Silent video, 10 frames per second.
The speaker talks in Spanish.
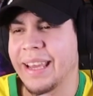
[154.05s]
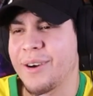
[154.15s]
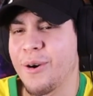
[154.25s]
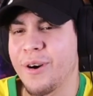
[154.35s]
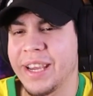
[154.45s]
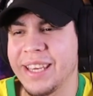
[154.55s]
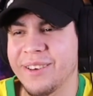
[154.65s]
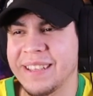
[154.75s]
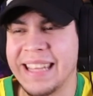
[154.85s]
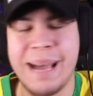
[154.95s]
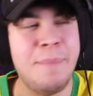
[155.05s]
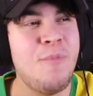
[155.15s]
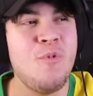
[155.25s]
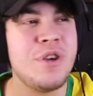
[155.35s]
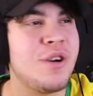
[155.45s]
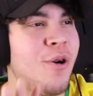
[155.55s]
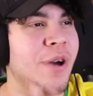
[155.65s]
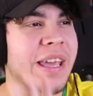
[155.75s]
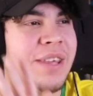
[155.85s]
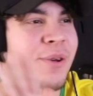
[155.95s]
Qué c... está muy c...
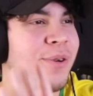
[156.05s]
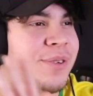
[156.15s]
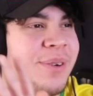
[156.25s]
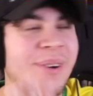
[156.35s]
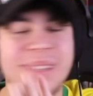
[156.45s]
o